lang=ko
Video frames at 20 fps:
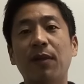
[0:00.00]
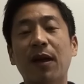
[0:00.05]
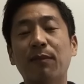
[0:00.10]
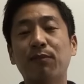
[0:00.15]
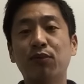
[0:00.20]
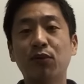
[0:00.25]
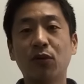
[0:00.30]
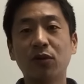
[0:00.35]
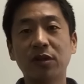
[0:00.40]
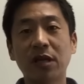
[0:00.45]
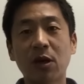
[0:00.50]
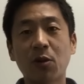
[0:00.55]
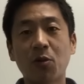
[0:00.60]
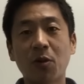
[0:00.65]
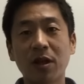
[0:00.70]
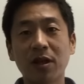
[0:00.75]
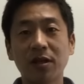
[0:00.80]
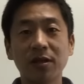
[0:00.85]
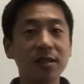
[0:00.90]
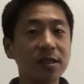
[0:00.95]
100% 재고
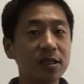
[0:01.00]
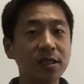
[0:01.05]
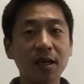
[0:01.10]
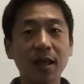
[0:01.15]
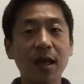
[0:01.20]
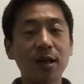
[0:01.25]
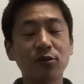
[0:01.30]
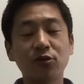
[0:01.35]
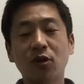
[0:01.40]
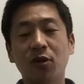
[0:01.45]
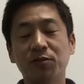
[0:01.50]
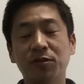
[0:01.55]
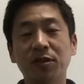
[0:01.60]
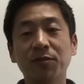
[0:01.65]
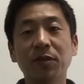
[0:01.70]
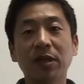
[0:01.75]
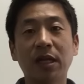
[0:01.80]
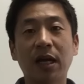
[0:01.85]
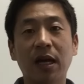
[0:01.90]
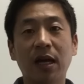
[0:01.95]
관리를 실시간 할 수
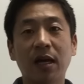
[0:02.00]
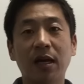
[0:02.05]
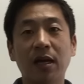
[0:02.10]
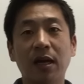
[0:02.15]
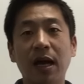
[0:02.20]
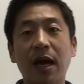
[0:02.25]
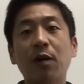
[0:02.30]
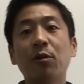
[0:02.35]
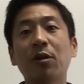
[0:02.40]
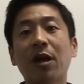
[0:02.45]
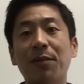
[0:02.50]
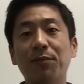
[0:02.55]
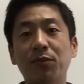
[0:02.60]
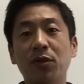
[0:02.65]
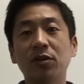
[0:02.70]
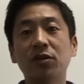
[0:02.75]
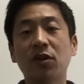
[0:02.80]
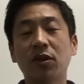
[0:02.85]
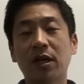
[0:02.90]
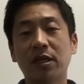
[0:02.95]
없습니다. 하루에 한
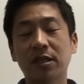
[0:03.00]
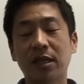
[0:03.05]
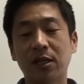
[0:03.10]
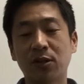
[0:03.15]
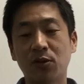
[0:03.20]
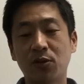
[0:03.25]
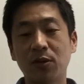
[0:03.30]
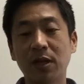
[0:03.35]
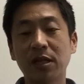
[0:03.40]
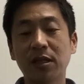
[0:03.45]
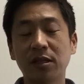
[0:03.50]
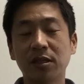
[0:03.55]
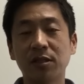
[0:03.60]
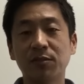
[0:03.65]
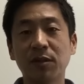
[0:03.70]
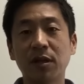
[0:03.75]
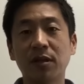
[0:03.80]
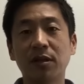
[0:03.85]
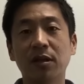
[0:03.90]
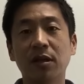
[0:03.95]
번 저희가 자동으로
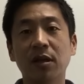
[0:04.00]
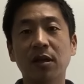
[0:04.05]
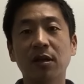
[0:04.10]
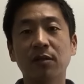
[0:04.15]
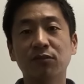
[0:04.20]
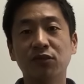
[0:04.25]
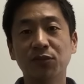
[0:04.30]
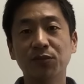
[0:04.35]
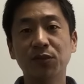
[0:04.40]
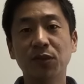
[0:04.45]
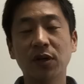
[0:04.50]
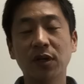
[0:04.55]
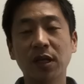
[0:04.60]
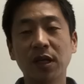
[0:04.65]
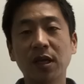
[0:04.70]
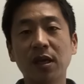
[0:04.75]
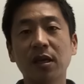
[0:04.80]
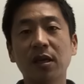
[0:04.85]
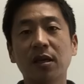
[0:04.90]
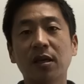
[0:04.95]
해드리지만
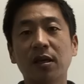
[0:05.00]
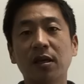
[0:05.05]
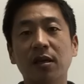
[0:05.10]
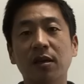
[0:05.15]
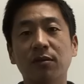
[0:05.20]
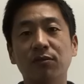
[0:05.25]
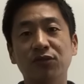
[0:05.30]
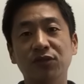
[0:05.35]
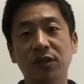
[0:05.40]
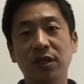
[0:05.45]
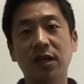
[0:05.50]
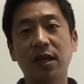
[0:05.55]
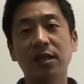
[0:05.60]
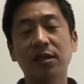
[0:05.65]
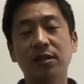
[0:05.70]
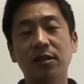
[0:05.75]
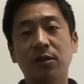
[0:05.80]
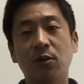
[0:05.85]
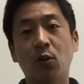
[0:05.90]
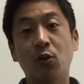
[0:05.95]
분명히 문제가
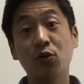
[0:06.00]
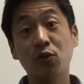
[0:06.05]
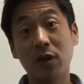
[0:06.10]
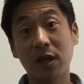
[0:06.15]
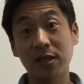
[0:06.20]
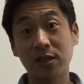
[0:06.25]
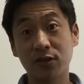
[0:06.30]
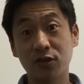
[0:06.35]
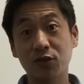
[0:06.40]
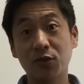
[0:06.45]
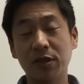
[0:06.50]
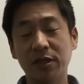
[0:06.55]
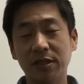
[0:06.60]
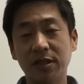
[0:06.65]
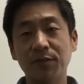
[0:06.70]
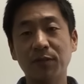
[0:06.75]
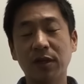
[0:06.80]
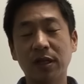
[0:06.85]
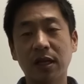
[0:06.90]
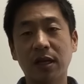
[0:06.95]
오류가 있을 수도
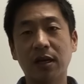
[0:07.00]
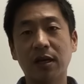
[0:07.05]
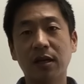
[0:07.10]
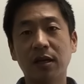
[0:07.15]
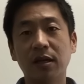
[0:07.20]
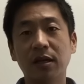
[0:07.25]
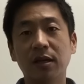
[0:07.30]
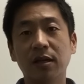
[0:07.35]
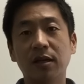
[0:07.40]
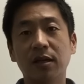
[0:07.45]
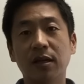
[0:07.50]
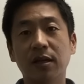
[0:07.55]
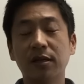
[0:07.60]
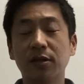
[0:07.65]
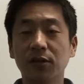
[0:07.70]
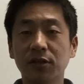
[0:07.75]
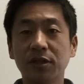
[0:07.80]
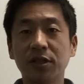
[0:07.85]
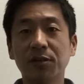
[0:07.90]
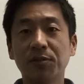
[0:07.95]
있습니다.
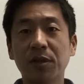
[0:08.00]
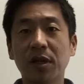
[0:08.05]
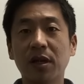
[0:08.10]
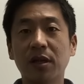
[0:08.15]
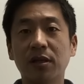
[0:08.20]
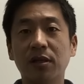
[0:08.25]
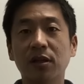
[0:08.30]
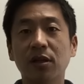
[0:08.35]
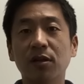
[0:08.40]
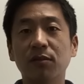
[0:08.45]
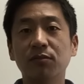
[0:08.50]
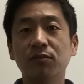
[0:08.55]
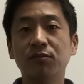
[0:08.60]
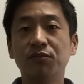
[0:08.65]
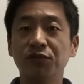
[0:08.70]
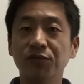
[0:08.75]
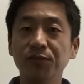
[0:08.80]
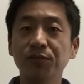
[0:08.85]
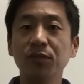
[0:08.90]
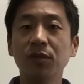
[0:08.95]
그렇지만
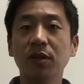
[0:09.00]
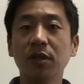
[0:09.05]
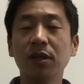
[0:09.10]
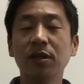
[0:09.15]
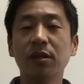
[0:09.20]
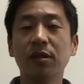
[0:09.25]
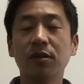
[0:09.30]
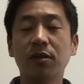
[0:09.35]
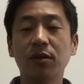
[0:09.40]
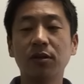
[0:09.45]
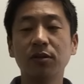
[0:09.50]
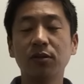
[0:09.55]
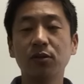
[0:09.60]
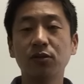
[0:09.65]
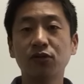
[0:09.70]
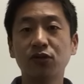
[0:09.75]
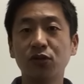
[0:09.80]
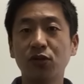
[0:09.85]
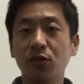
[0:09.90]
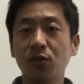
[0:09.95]
분명히 건
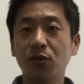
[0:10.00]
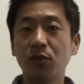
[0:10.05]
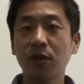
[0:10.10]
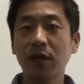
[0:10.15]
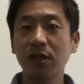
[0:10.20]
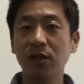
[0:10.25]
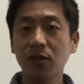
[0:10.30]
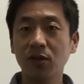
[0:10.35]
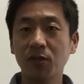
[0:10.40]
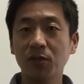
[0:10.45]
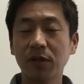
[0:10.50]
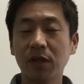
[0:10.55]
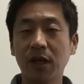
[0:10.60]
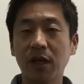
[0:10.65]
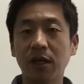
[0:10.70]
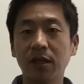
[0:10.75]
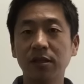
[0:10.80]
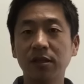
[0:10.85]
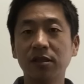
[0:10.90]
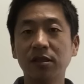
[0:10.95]
수동으로 하는 것보다
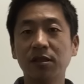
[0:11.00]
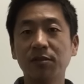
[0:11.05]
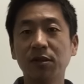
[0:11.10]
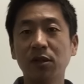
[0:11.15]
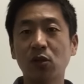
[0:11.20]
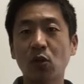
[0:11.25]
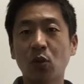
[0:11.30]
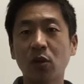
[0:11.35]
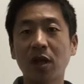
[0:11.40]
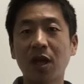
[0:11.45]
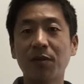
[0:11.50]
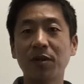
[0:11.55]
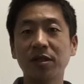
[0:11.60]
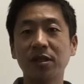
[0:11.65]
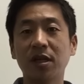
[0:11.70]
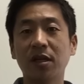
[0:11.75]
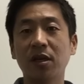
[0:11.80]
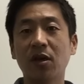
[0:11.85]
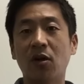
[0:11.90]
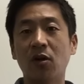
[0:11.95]
지금 이 동남아
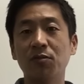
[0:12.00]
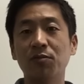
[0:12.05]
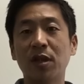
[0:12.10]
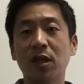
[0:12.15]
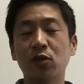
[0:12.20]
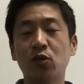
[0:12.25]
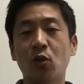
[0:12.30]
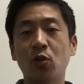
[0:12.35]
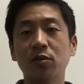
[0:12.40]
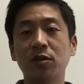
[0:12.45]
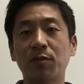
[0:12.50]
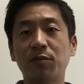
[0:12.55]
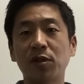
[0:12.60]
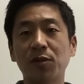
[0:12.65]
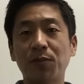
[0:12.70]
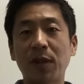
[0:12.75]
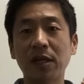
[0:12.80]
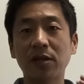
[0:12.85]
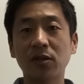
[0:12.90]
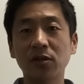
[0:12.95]
시장에 얼마나 좋은
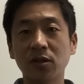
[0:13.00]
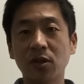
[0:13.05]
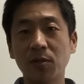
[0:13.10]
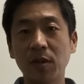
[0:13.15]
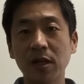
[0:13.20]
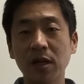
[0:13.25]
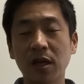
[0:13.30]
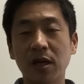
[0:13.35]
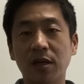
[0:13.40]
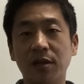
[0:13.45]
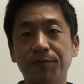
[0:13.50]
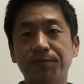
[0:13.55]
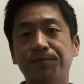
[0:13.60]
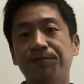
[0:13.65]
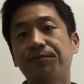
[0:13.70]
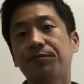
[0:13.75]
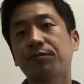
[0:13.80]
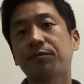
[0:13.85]
상품을 빨리 선점하냐